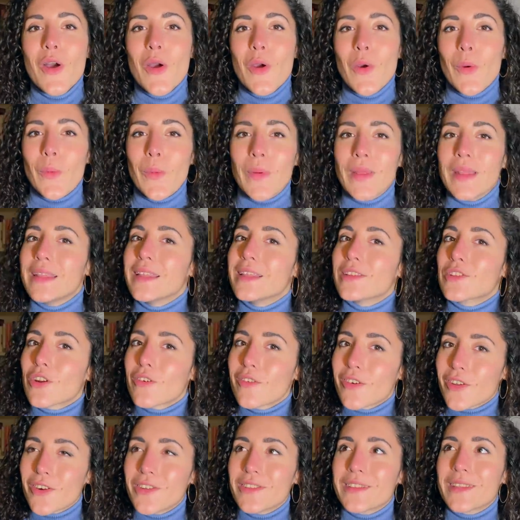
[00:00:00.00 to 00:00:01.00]
quindi
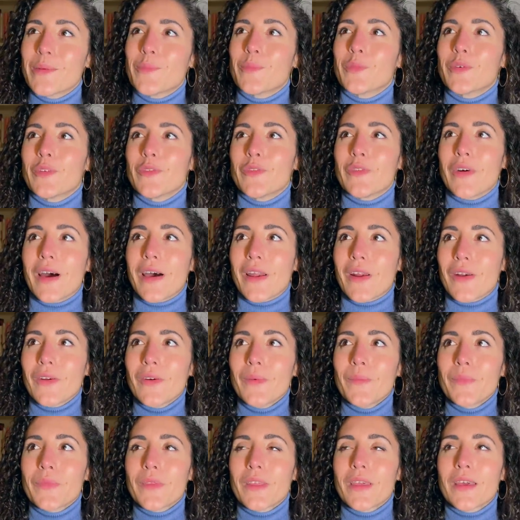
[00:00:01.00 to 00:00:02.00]
troverò il tempo di
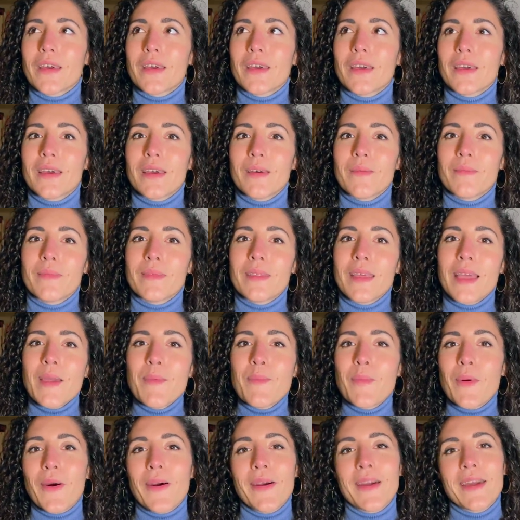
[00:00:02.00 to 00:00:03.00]
farlo. Ehm,
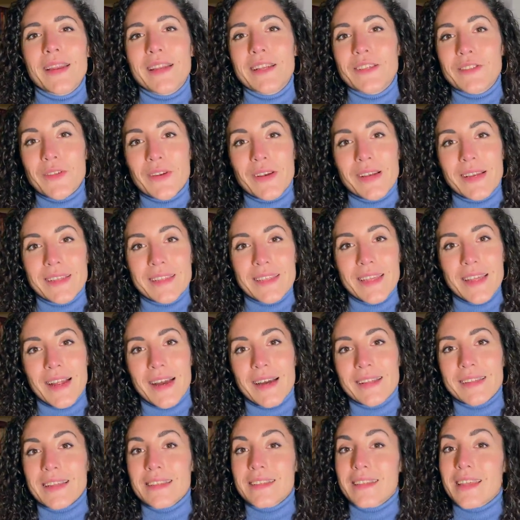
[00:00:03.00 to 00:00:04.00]
e poi il resto della
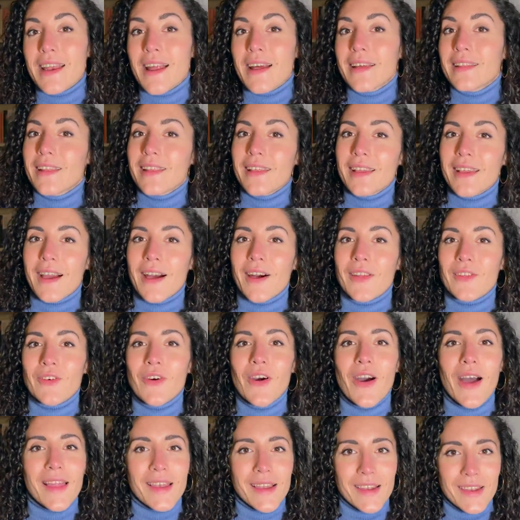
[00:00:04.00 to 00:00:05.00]
serata sarà
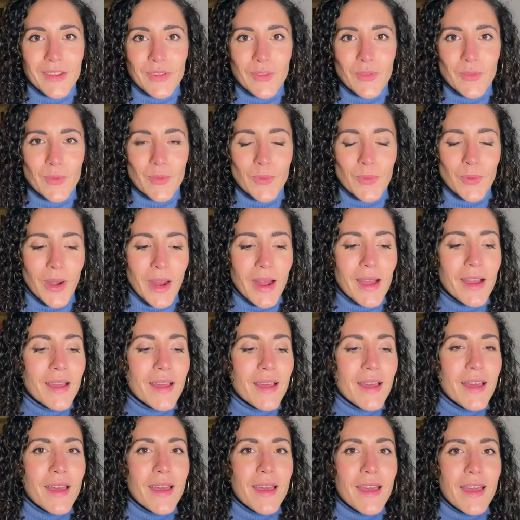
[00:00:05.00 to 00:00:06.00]
dedicato alla lettura.
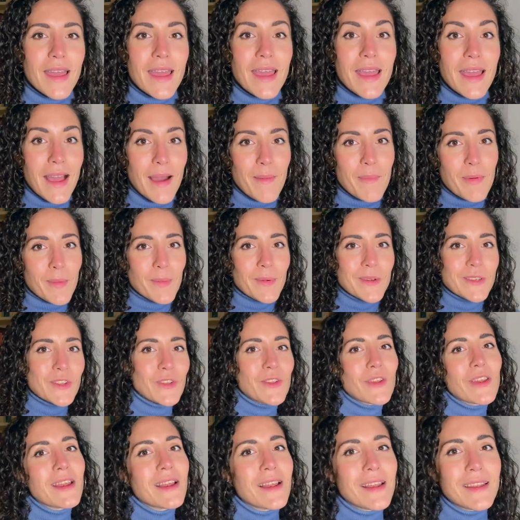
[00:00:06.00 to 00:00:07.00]
E a
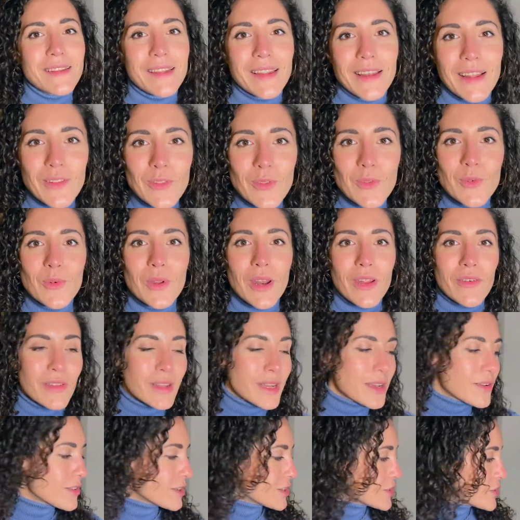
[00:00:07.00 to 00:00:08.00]
proposito di, di letture
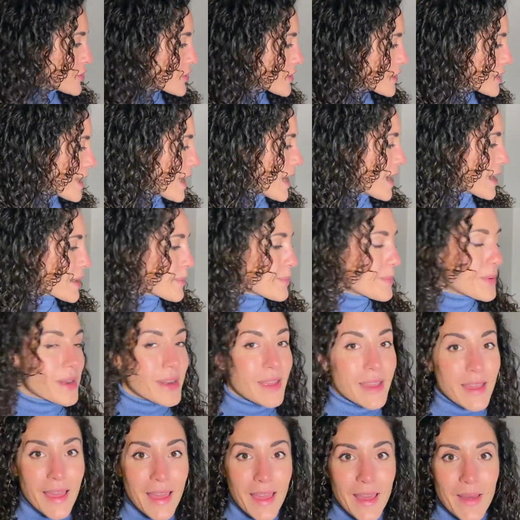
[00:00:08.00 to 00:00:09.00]
vi devo aggiornare
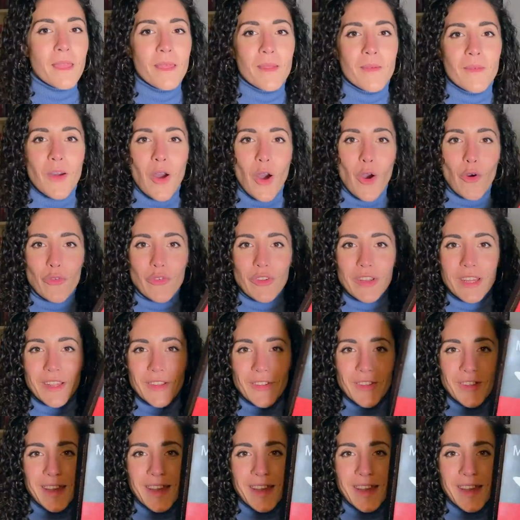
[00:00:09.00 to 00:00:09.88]
perché ho finito di